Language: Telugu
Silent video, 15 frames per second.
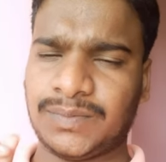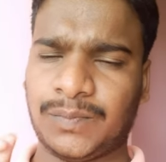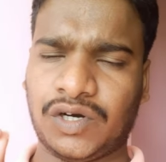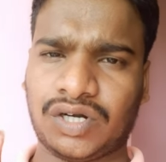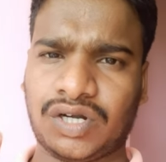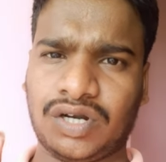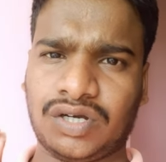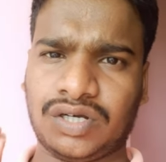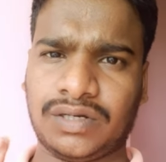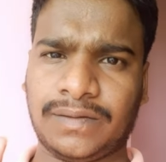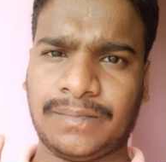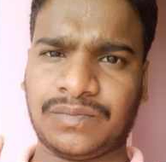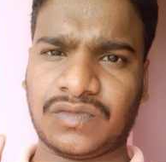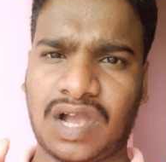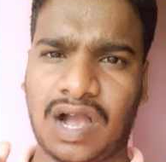బోర్డ్లో
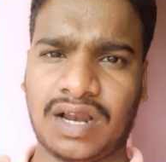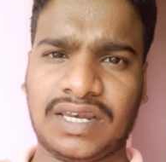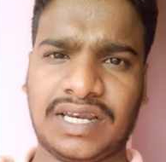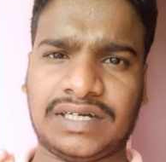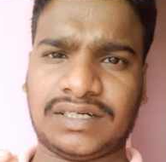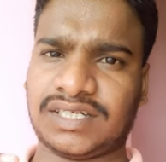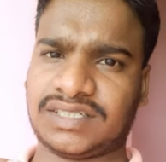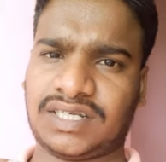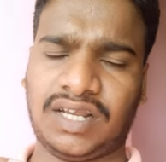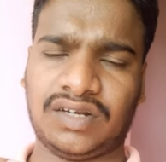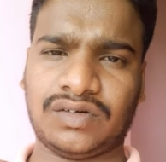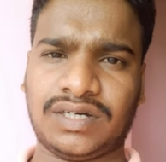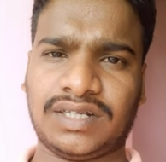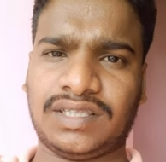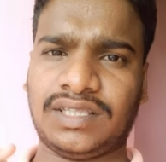ఆన్లైన్ టెస్ట్లు
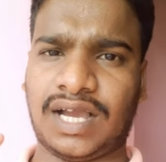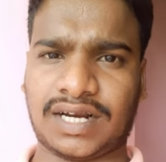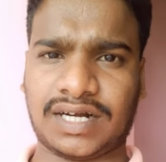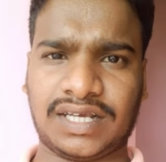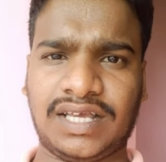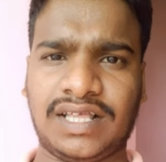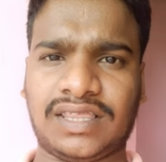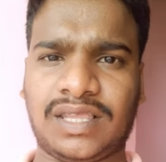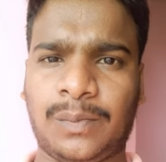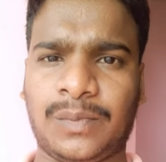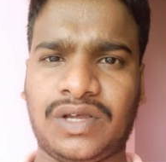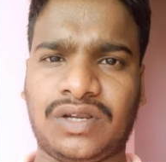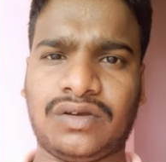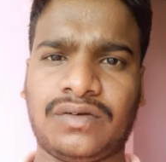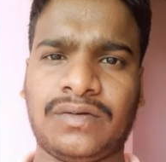అని ఉండిద్ది అక్కడికి వెళ్తే
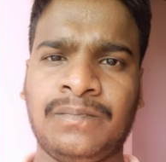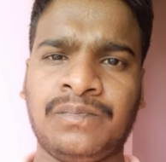మీరు